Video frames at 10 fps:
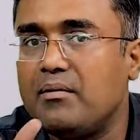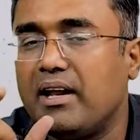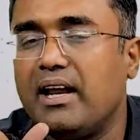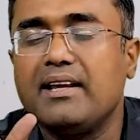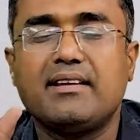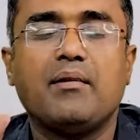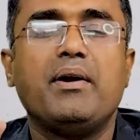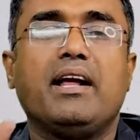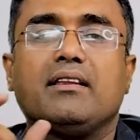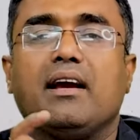हमारा एक
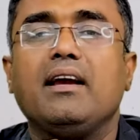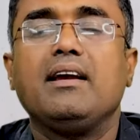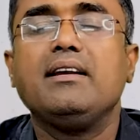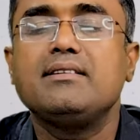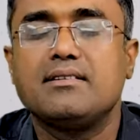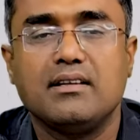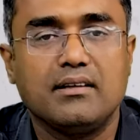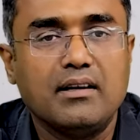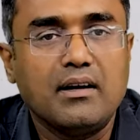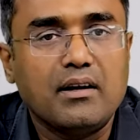सेगमेंट आता है इस
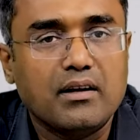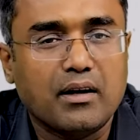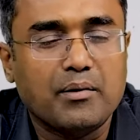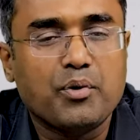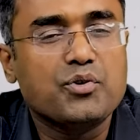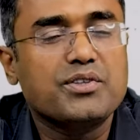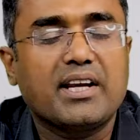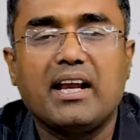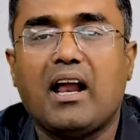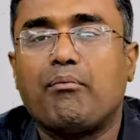
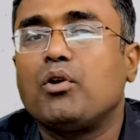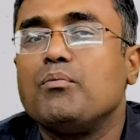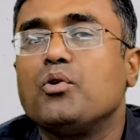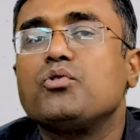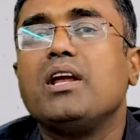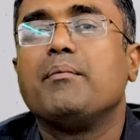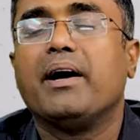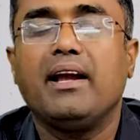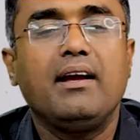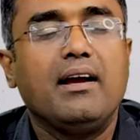प्रोसेसर के लैपटॉप मोस्टली
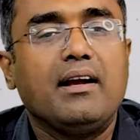हमारे